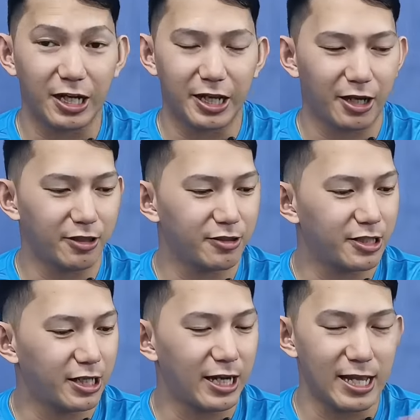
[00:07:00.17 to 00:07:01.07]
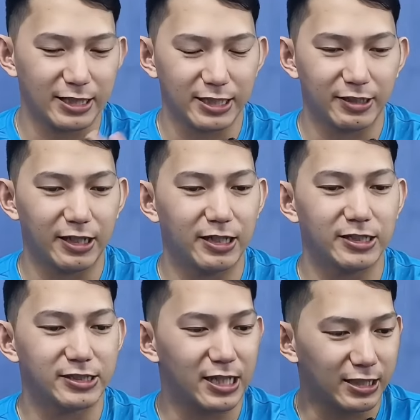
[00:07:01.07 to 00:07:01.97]
clear gitu jadi kelihatan
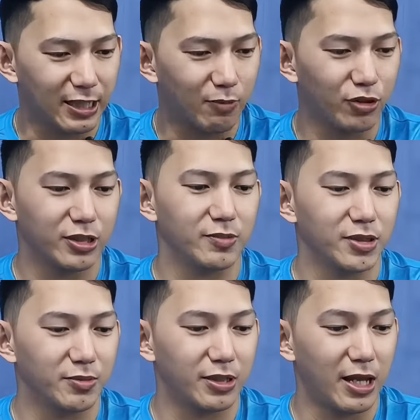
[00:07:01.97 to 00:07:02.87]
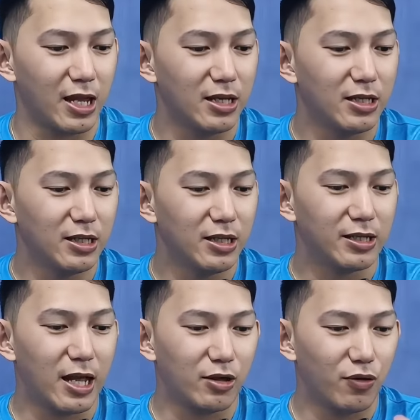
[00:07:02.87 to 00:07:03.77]
uh, serat karbonnya teman-teman ya
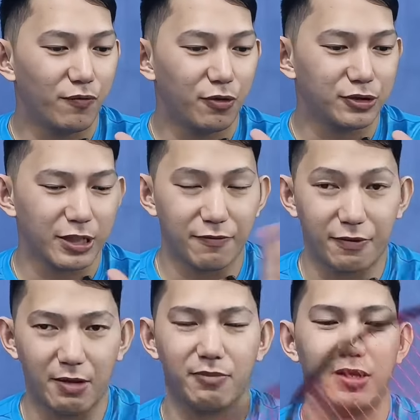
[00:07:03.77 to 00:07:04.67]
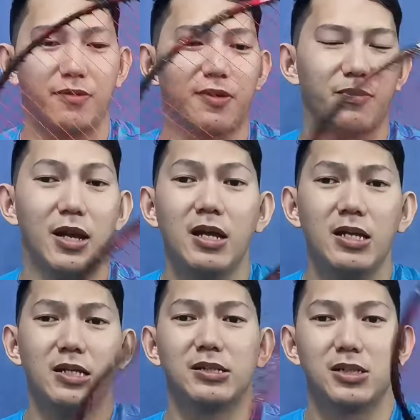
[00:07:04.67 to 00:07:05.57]
nano voltage frame dari framenya
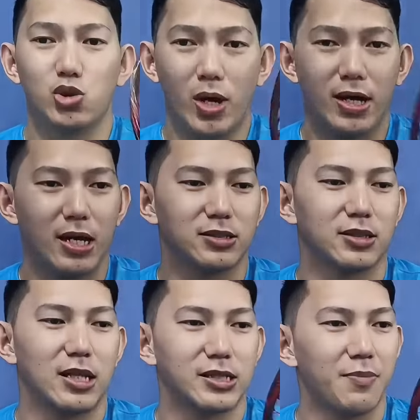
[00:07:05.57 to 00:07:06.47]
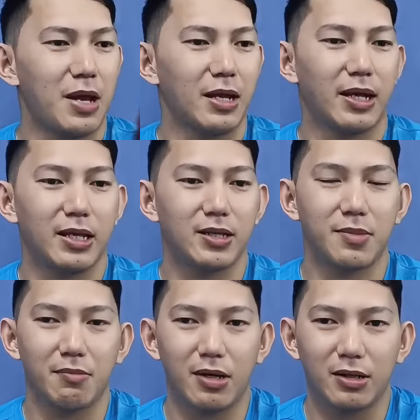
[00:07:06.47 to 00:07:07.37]
sesuai ya setelah saya pakai
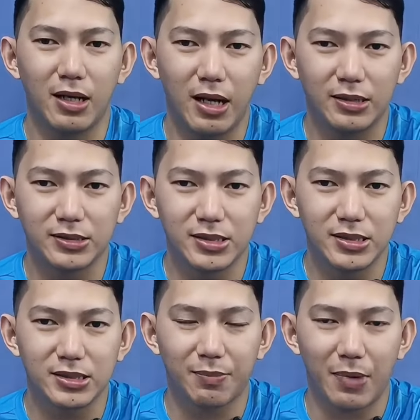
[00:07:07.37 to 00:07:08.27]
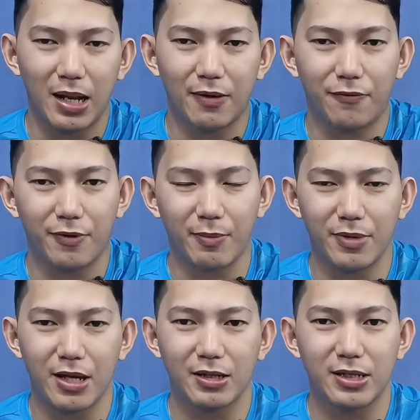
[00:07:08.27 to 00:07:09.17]
ini memang dengan jenis kepala
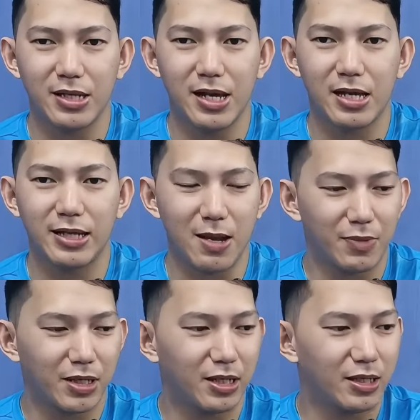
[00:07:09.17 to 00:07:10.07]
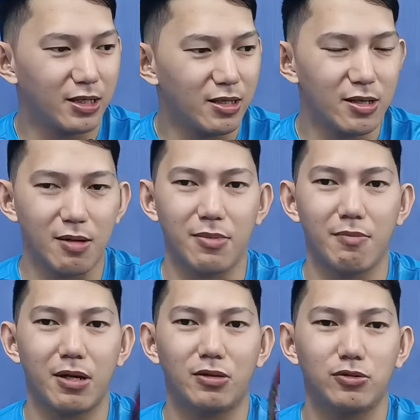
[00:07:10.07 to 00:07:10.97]
frame yang dia diamond ini ya
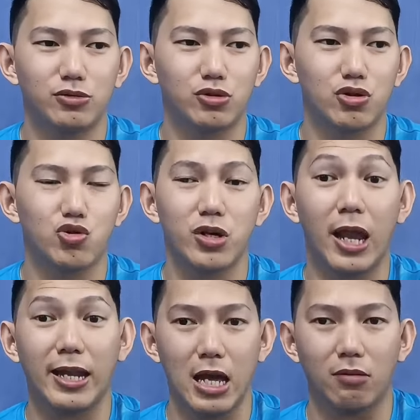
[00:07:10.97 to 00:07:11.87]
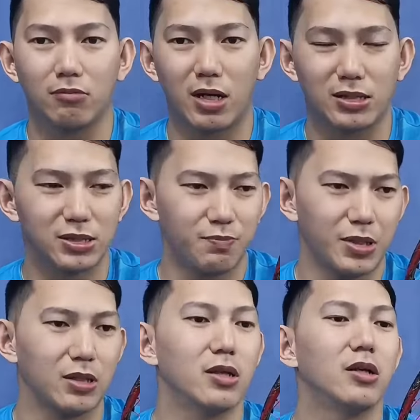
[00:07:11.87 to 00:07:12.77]
memang untuk swingnya enak beras cepat